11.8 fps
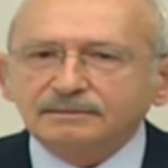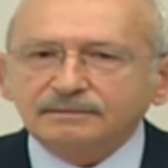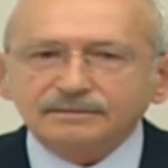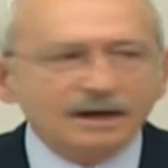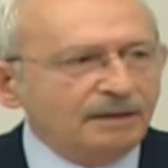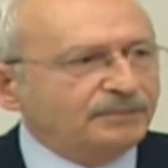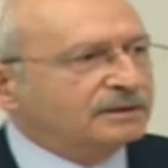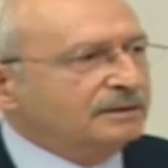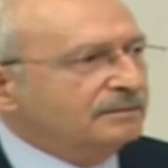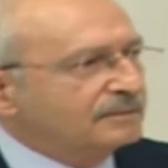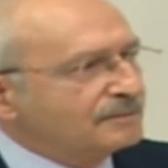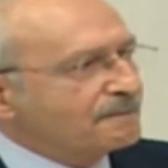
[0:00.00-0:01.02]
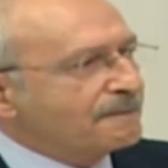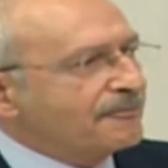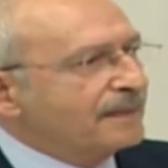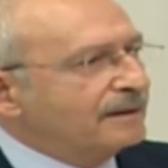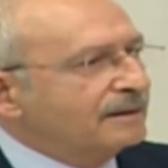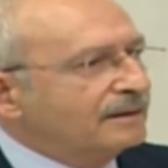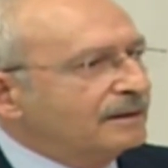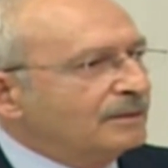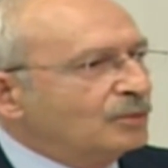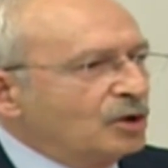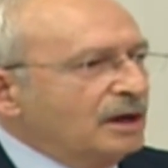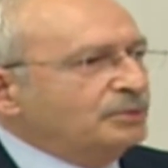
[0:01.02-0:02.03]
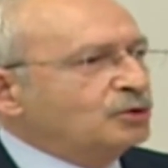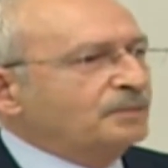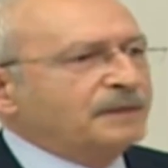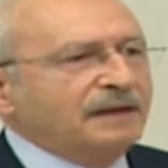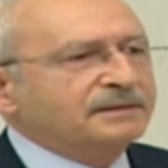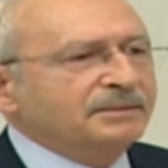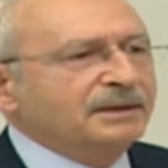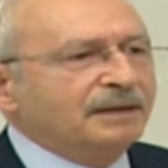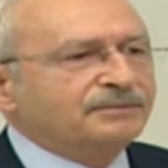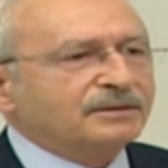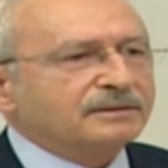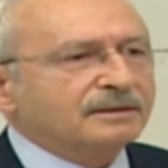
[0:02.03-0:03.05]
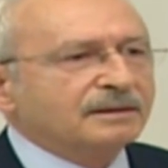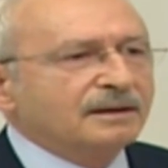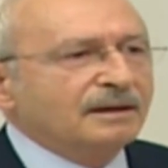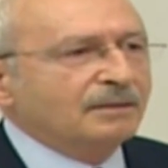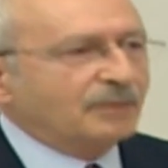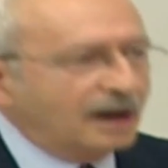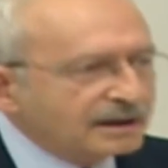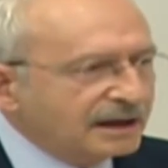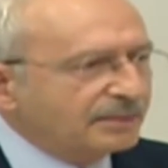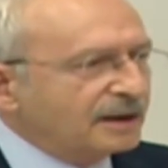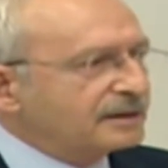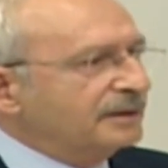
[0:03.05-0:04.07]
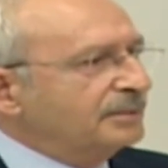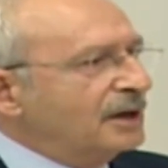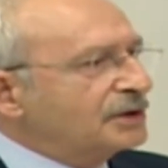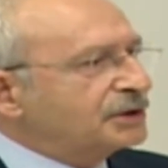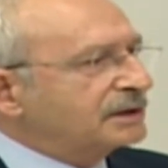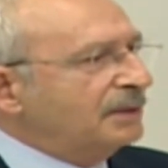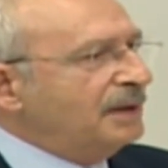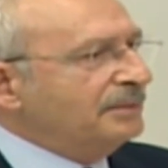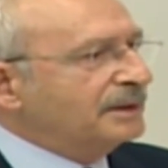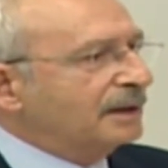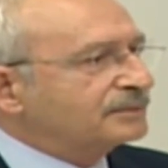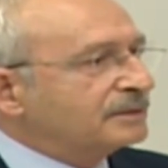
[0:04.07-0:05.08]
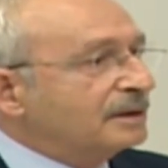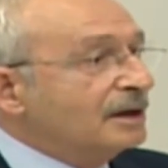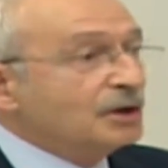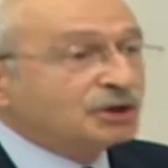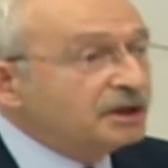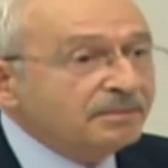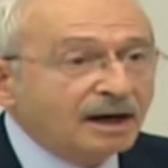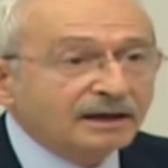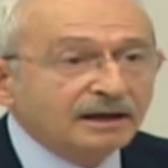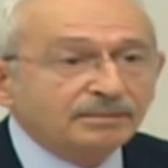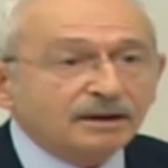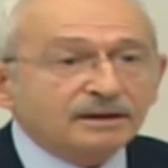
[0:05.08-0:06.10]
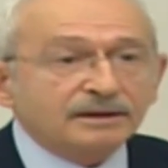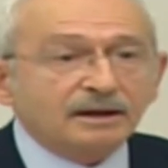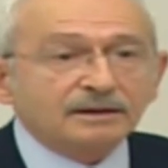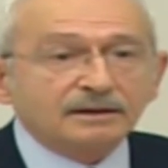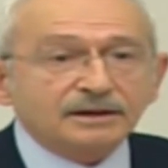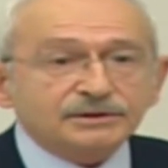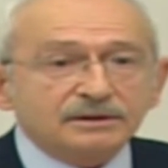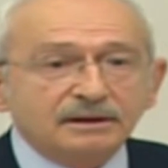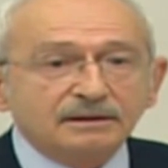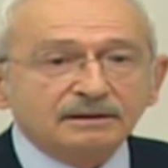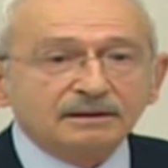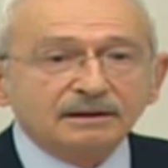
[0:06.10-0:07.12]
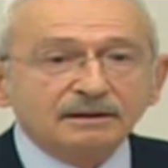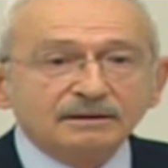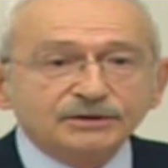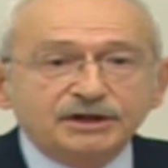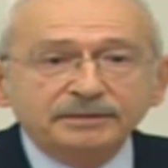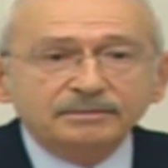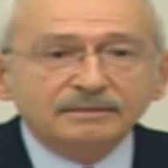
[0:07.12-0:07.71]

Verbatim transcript: Ne yapıldı? Böyle bir toplantı mı yapıldı? Maliye Bakanı bir açıklama mı yaptı? Kim Maliye Bakanı Allah aşkına? Kim?